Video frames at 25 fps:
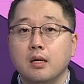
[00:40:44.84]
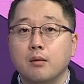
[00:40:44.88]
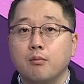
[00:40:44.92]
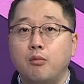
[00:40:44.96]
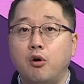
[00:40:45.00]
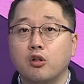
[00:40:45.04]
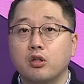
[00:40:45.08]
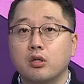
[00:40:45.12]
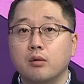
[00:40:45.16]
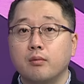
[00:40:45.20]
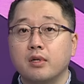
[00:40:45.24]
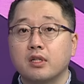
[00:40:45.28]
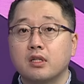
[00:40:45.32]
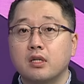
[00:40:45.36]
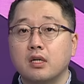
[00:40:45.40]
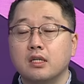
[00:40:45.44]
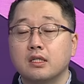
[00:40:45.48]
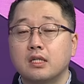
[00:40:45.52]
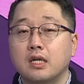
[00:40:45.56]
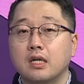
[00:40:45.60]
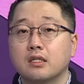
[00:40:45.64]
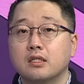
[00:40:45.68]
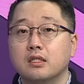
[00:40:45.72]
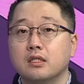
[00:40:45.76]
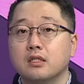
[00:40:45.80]
펀더멘탈
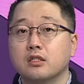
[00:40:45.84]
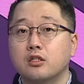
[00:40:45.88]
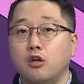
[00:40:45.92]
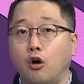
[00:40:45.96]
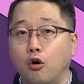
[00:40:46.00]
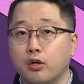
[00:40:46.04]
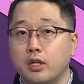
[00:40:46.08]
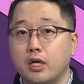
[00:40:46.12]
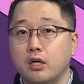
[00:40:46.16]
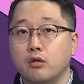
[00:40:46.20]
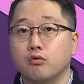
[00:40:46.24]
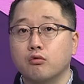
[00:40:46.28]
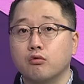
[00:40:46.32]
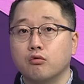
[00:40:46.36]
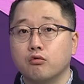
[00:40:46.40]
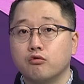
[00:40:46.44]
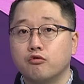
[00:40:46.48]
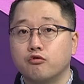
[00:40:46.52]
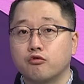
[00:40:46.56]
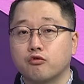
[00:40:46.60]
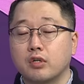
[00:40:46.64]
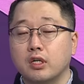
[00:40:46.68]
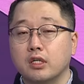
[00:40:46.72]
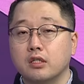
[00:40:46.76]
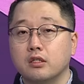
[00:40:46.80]
상승 전에도
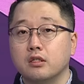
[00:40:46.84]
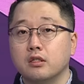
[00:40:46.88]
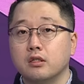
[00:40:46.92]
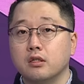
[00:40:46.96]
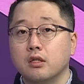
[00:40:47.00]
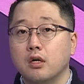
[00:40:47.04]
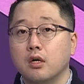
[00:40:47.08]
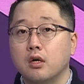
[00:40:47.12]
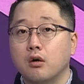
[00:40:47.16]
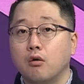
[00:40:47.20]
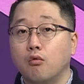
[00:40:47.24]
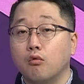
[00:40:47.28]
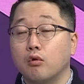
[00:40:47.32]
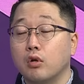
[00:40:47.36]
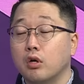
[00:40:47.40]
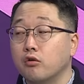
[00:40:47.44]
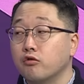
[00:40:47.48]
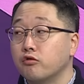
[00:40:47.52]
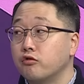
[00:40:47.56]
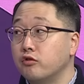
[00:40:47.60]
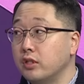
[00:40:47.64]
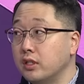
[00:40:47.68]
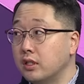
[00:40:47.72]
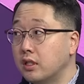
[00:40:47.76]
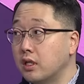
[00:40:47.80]
주가는 올라올
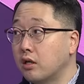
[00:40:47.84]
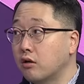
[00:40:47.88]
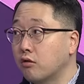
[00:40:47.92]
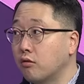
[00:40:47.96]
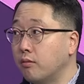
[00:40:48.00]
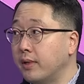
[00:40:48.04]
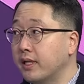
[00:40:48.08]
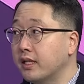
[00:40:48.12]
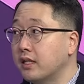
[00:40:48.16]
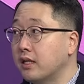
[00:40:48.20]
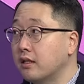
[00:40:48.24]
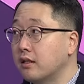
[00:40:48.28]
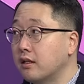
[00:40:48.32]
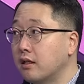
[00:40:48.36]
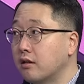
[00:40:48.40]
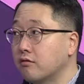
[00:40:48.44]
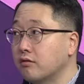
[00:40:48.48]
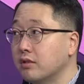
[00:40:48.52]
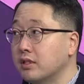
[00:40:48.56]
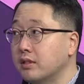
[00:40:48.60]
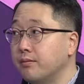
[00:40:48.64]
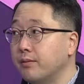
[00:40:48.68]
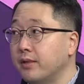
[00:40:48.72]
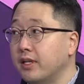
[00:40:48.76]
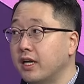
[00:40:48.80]
수 있다라고 판단을 하고
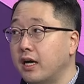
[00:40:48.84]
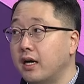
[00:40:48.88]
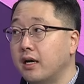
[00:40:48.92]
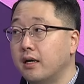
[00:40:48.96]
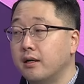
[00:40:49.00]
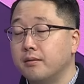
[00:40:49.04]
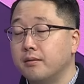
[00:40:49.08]
있습니다.